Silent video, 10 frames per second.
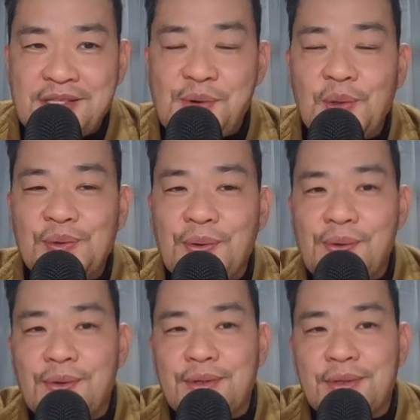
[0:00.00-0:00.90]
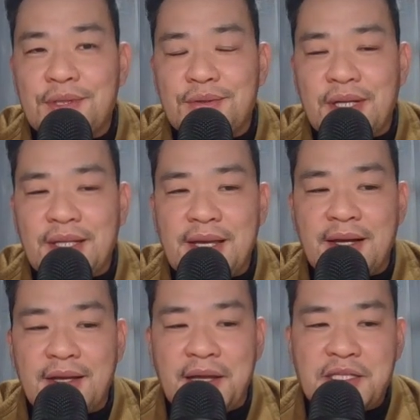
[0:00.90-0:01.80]
相当多くの人が手
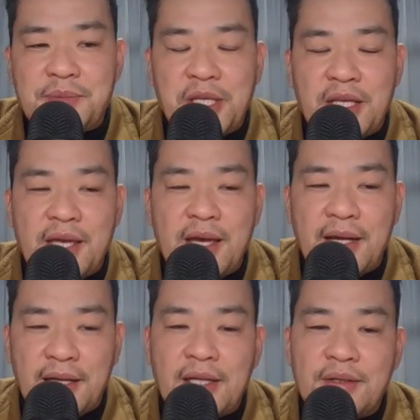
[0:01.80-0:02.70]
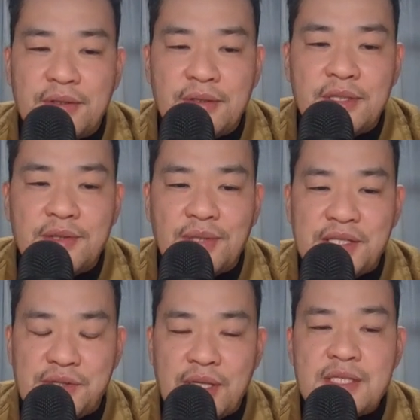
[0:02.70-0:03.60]
挙げて初めて手挙げれる人た
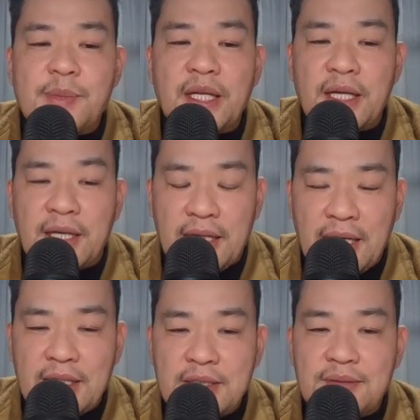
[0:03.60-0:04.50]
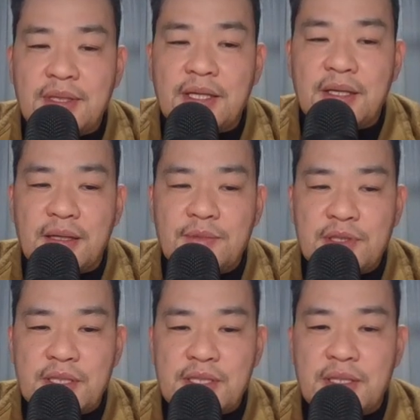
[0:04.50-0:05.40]
ちの集まりだから、それがなか難
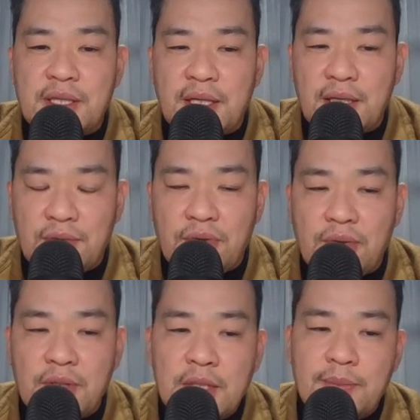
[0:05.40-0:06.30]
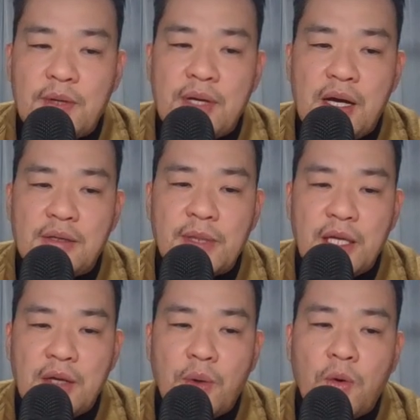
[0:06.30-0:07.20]
しいんだけど、まあこれはあくま
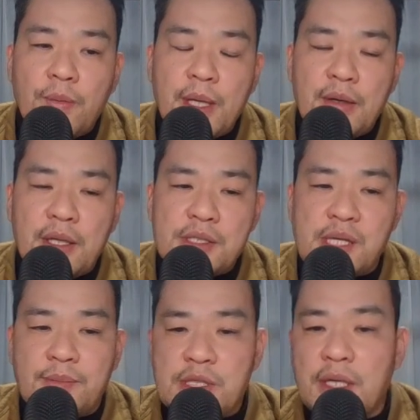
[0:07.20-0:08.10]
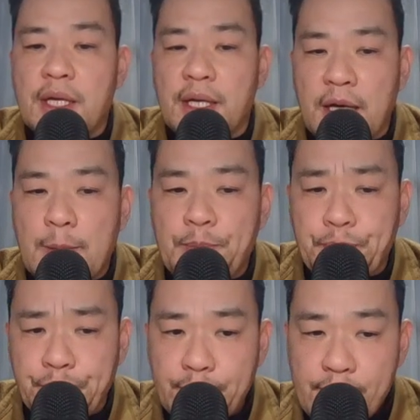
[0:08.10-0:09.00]
で欧米の話かもしれないが、
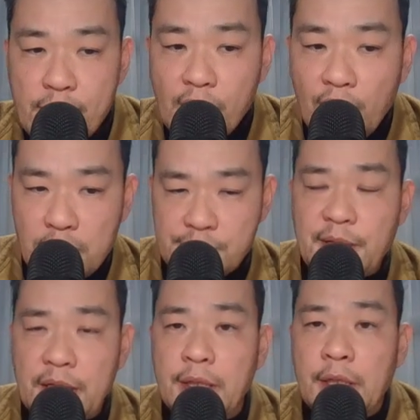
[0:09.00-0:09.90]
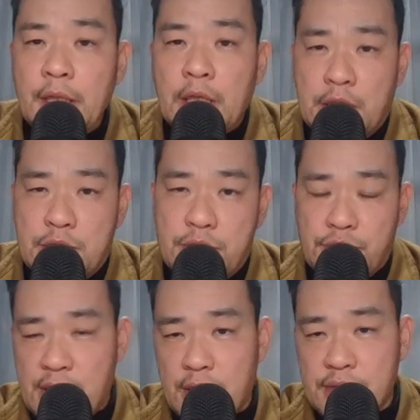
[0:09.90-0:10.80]
つまり、その
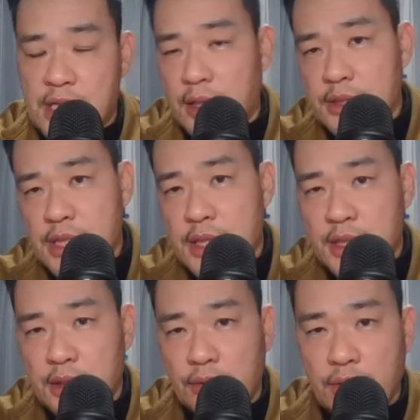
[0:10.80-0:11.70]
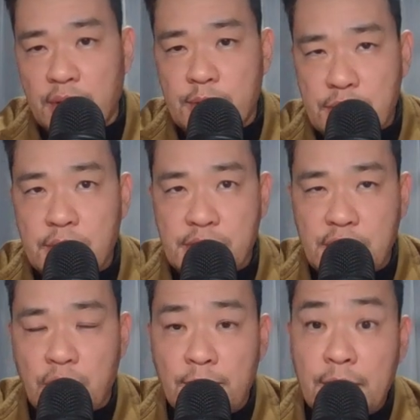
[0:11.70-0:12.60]
女性の参政権の時もそうだ
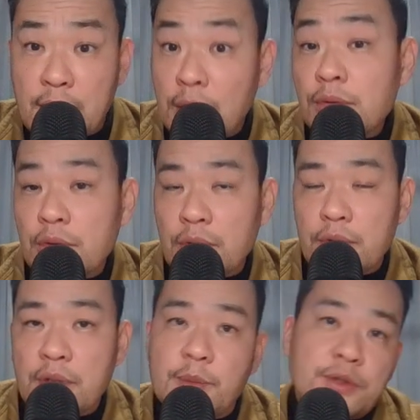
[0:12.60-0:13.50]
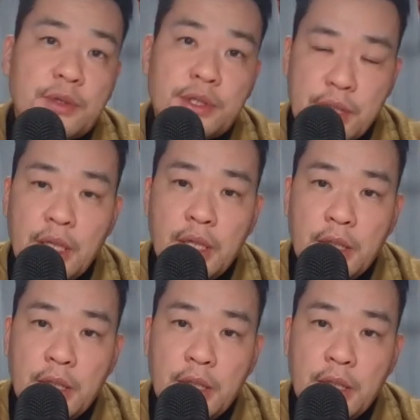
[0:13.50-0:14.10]
し、公民権運動の時もそうだしね、